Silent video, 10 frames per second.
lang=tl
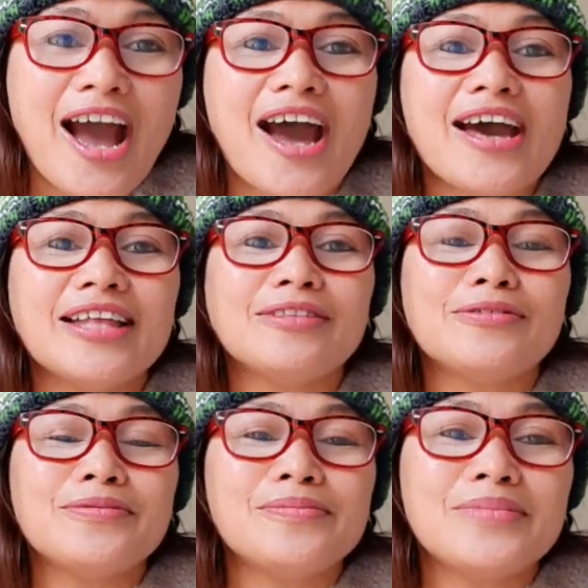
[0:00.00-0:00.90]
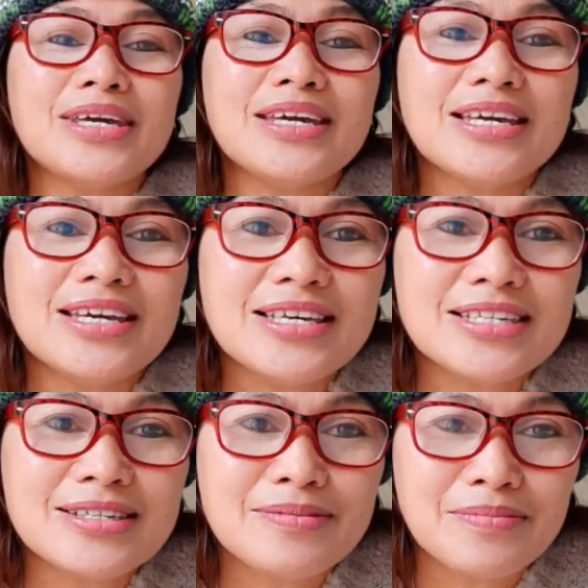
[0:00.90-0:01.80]

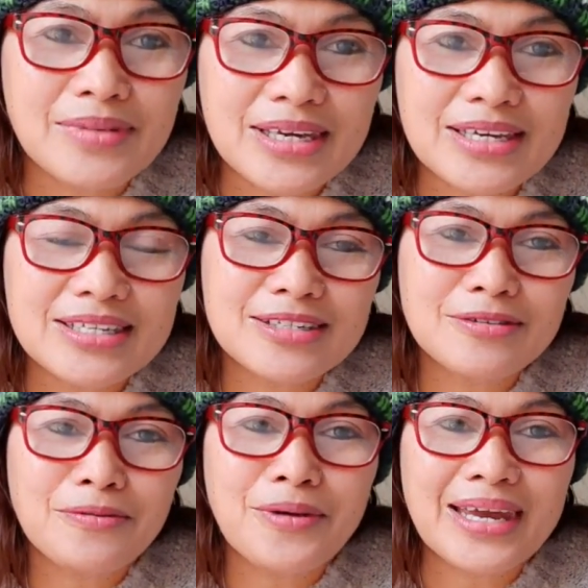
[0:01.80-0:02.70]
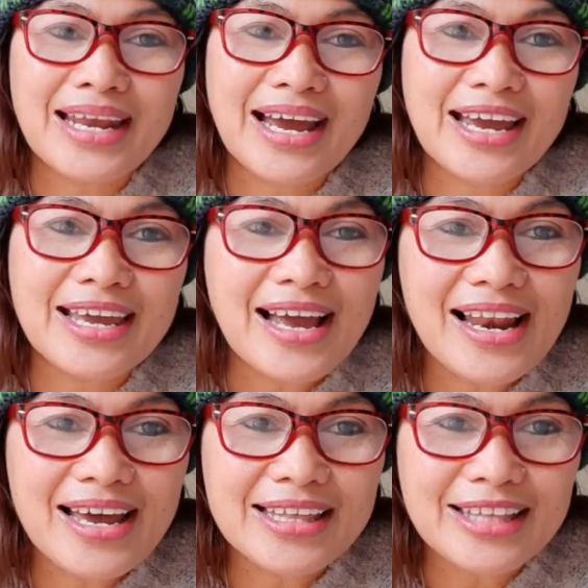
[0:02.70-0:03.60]
Atulnis, Miss Wina
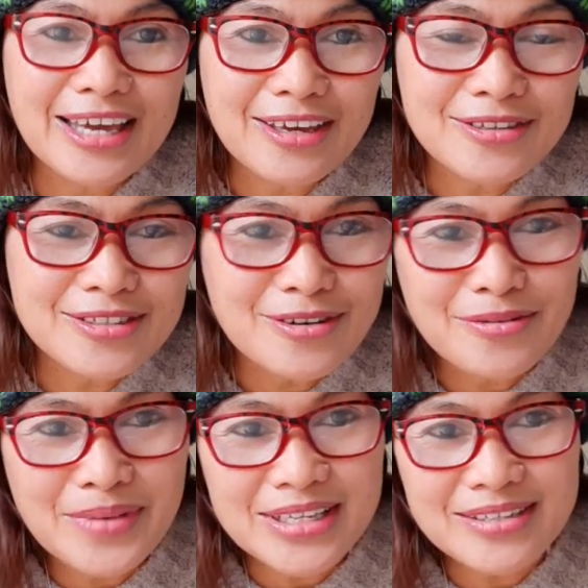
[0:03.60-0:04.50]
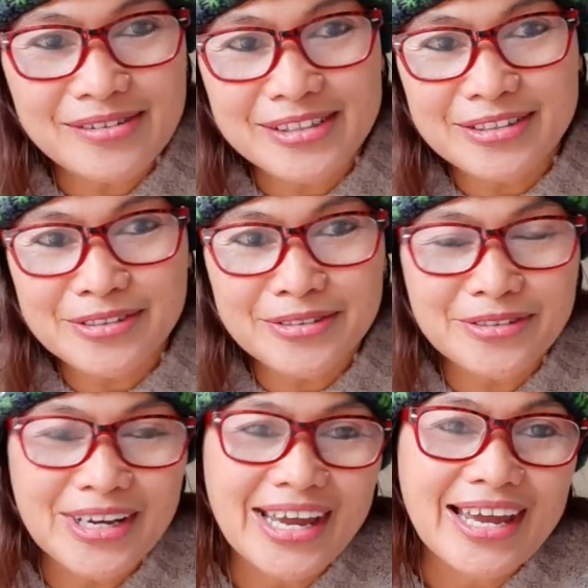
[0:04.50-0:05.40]
Ayala, thank you so much
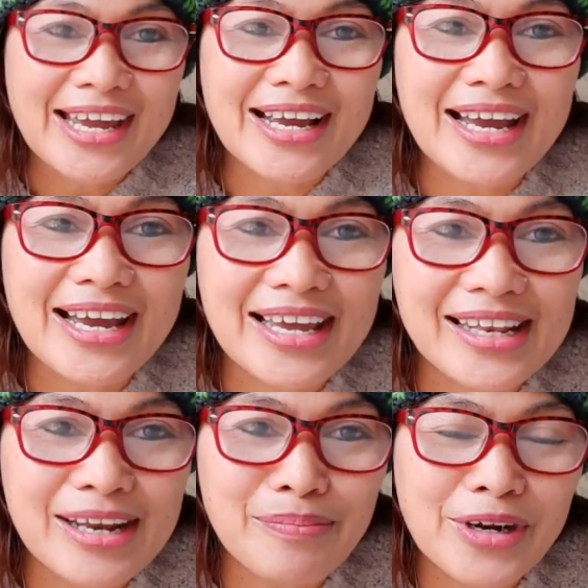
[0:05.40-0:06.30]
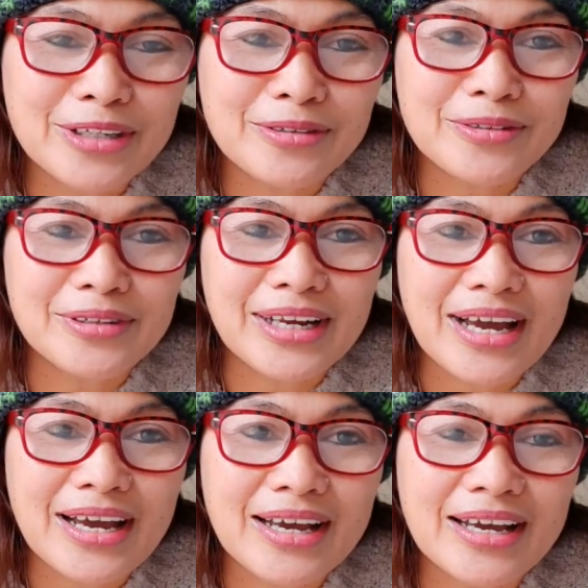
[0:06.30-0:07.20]
also na na-part ko
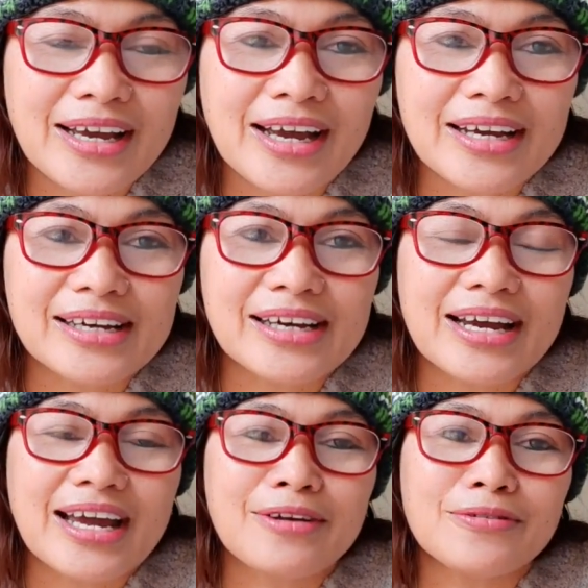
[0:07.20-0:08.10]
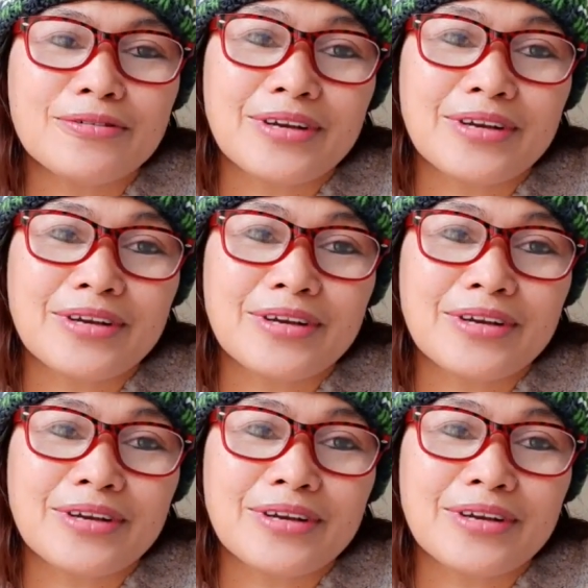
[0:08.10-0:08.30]
na ano ko